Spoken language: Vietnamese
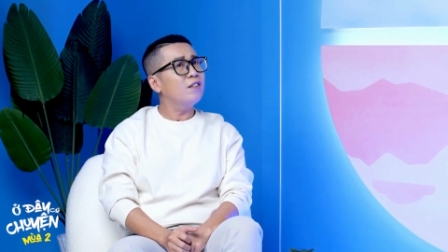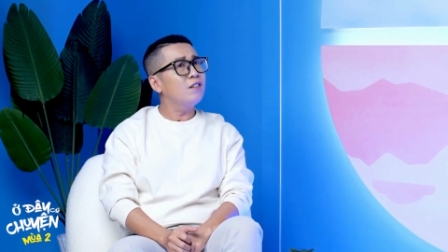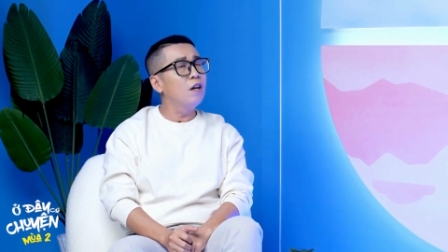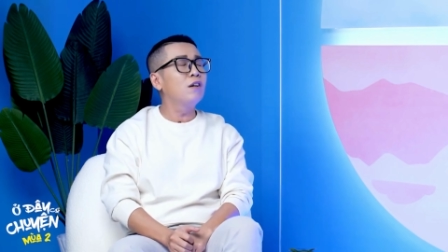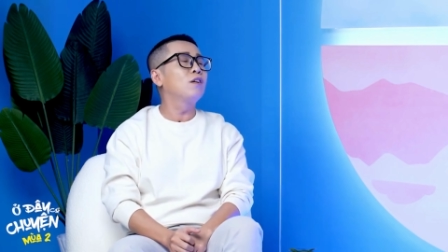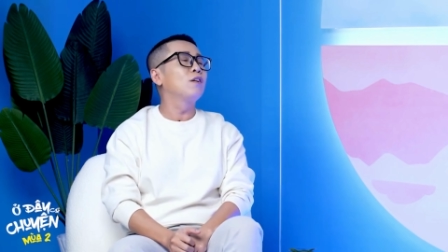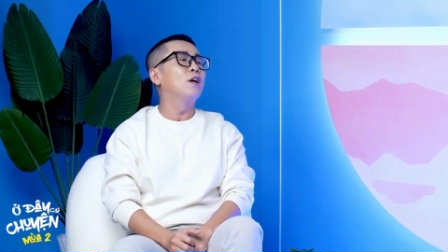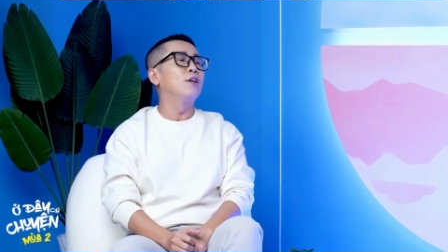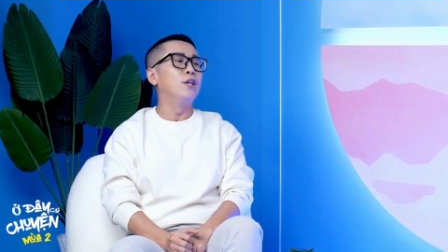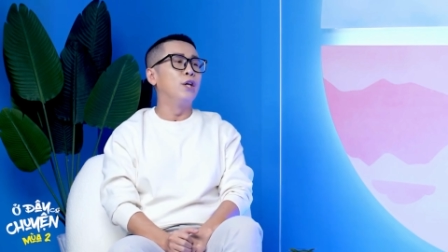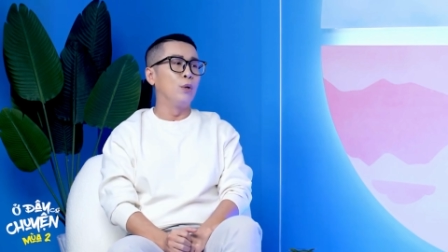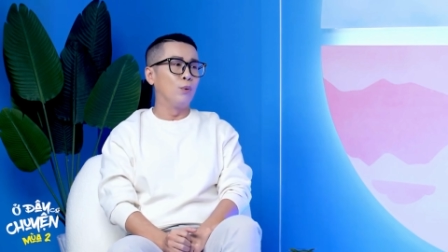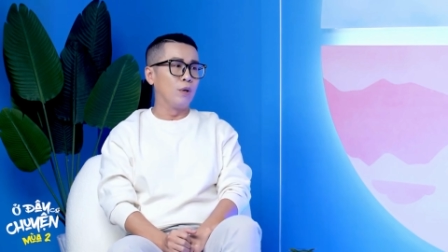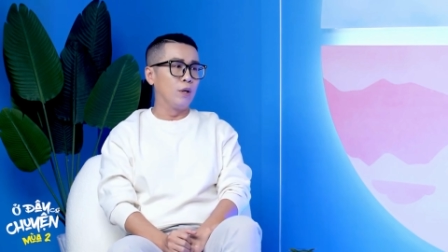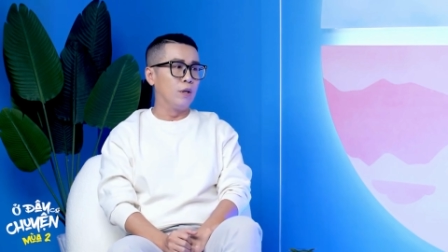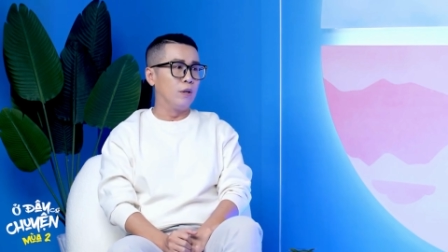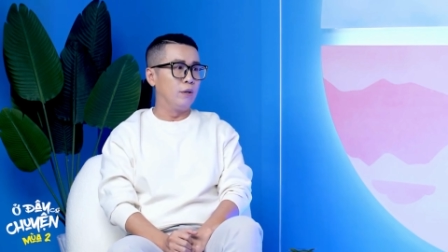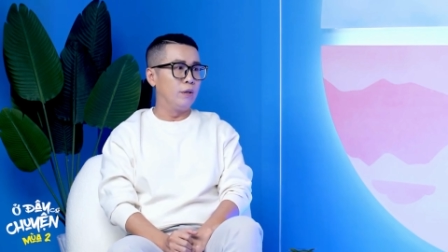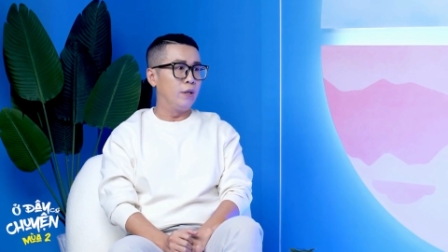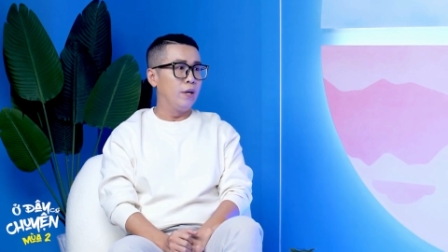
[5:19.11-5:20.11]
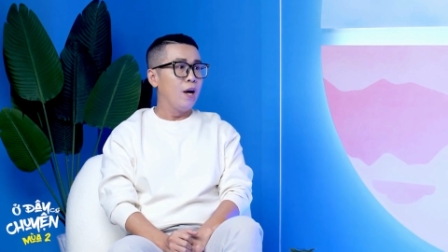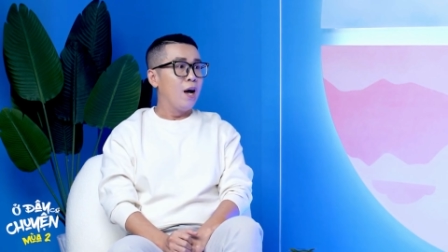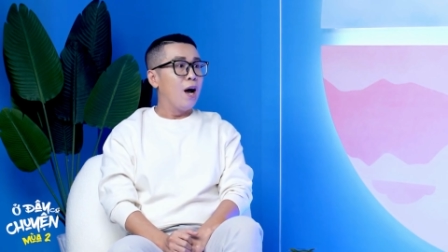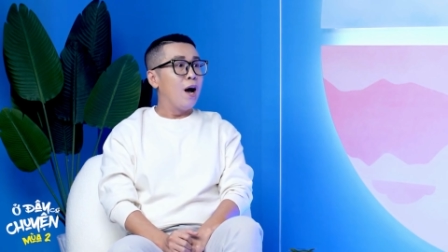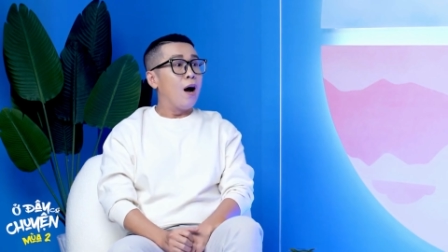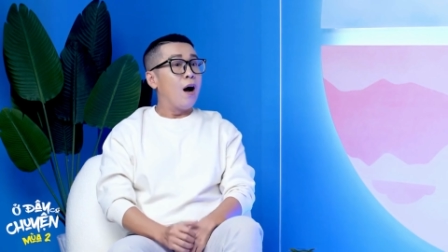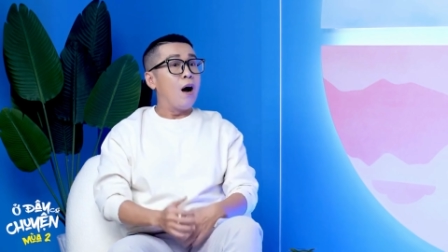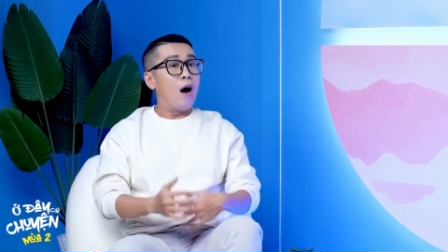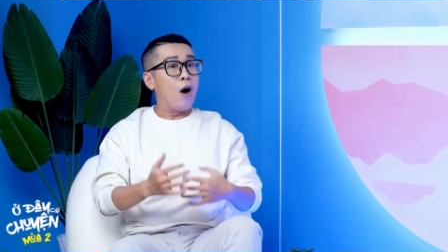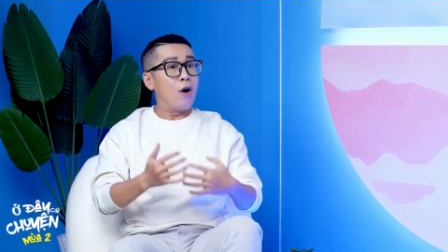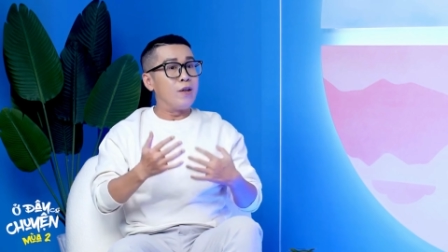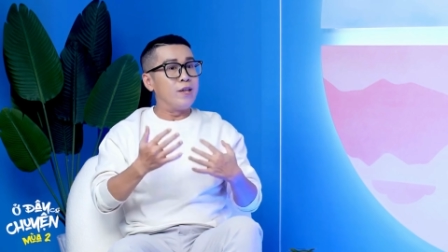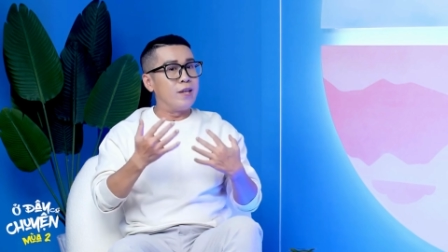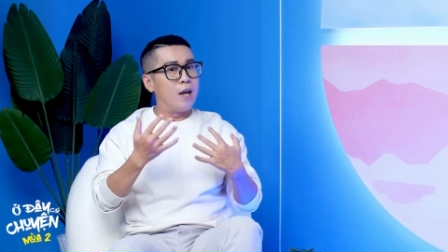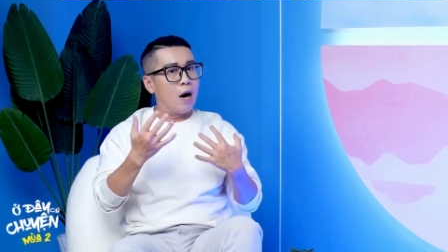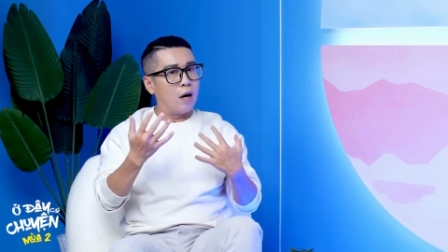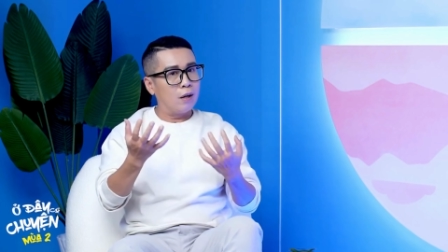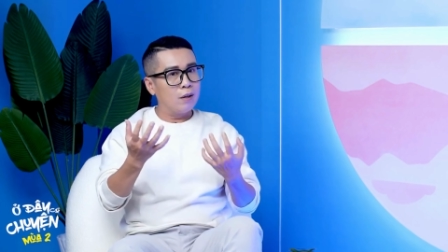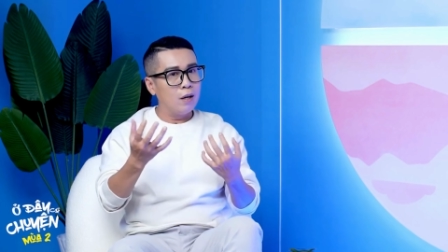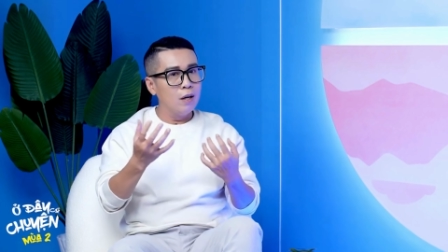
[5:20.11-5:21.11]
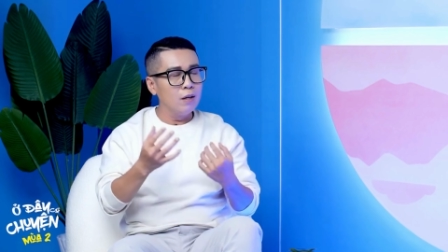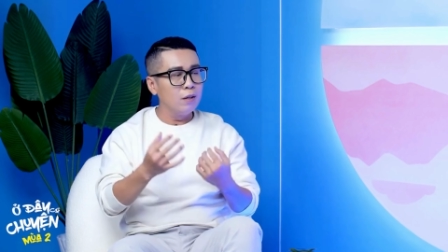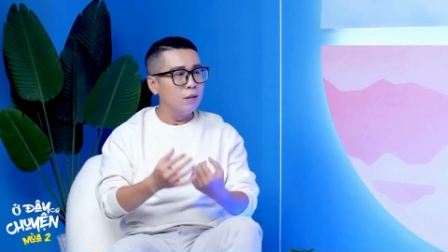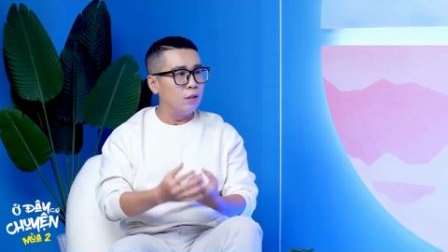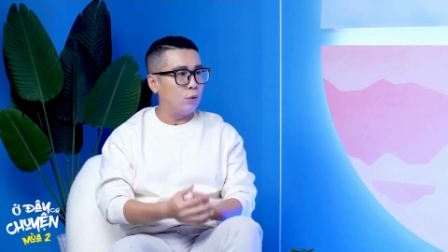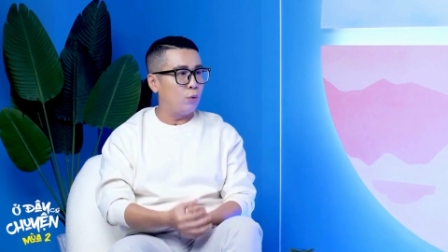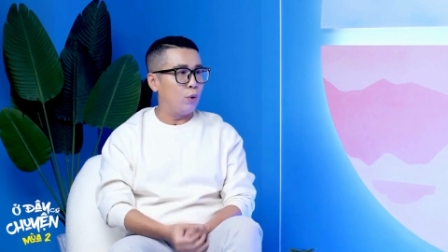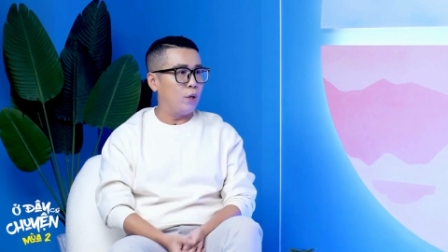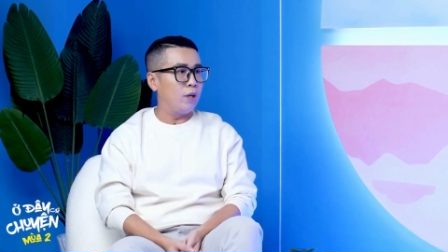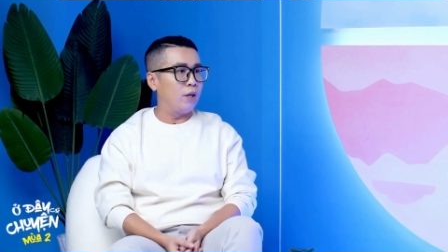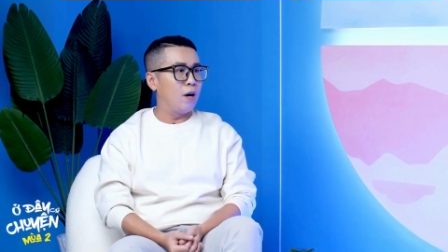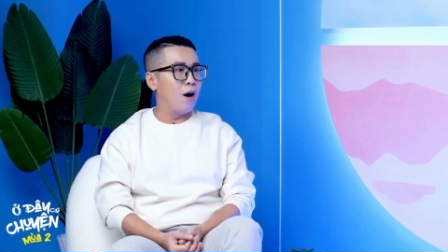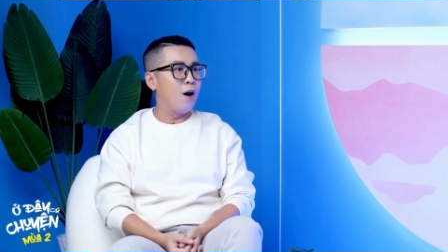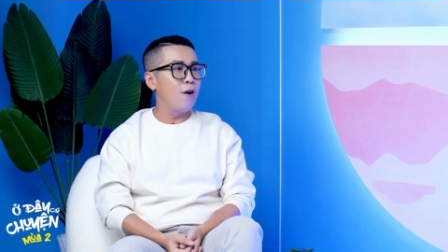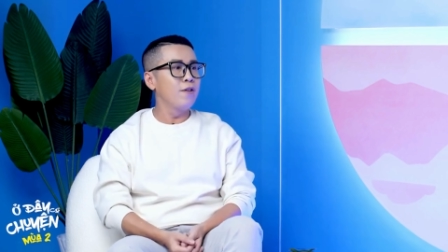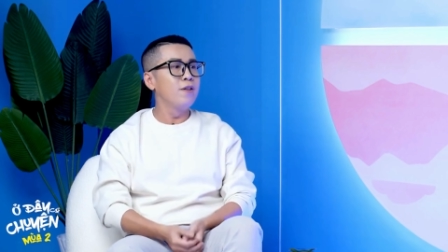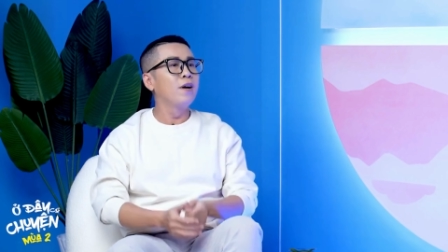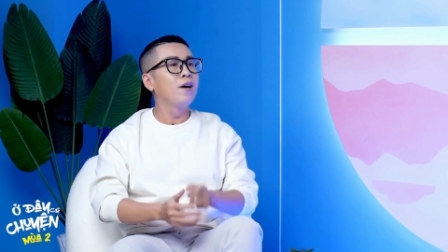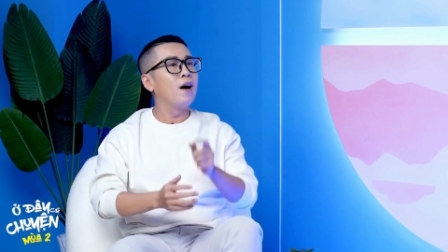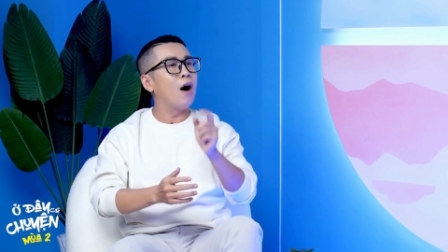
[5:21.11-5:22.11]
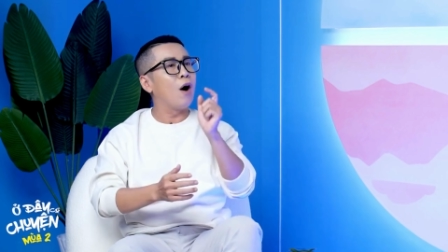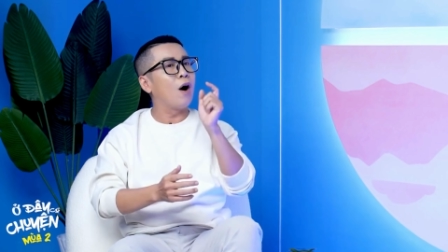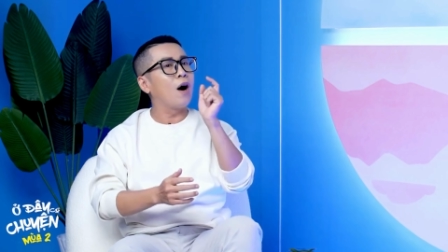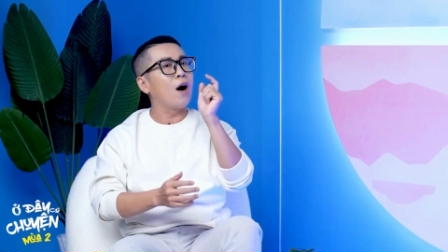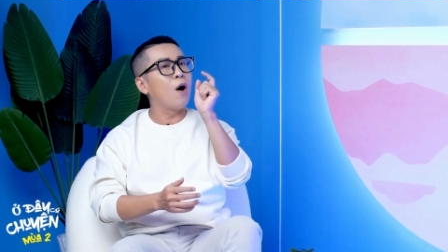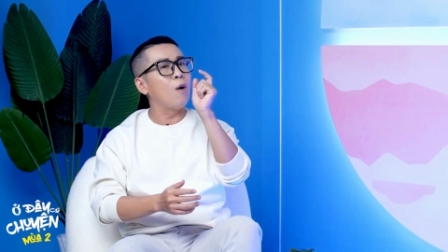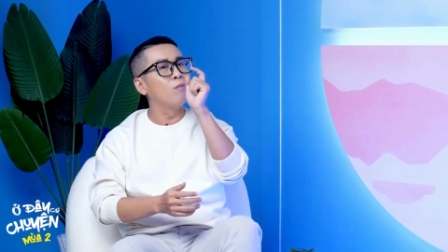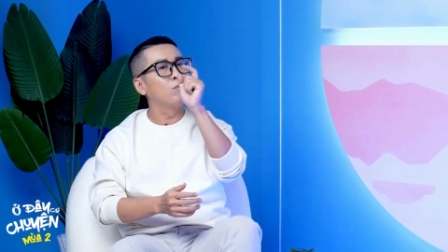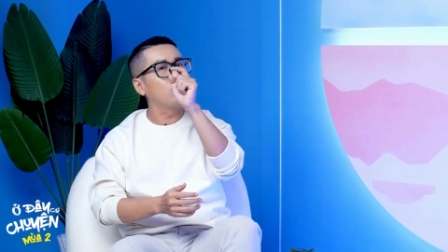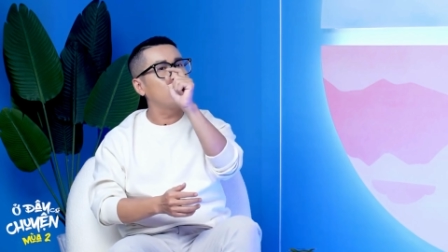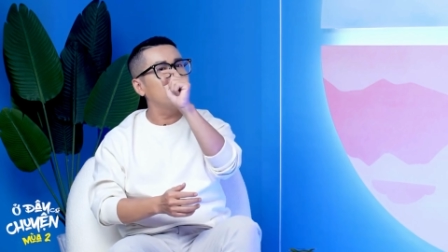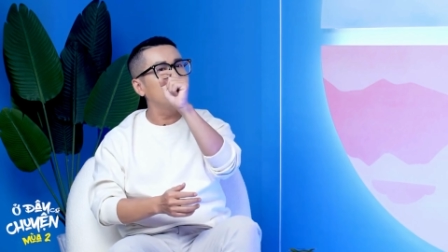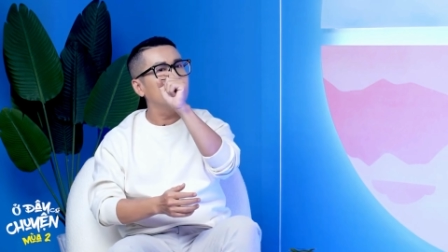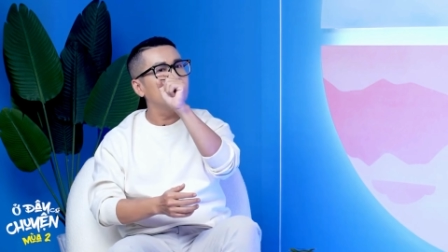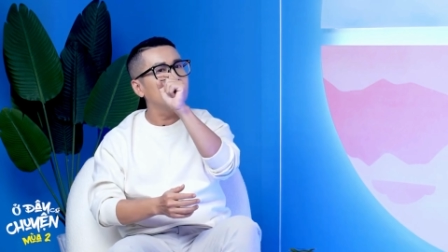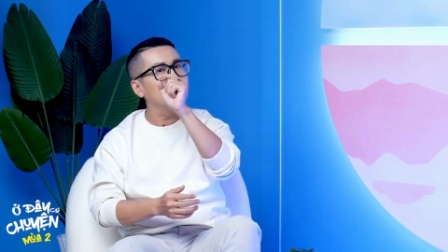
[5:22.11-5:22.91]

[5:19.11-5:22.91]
rất là nhiều người họ nhận thức được chuyện đó nhưng họ không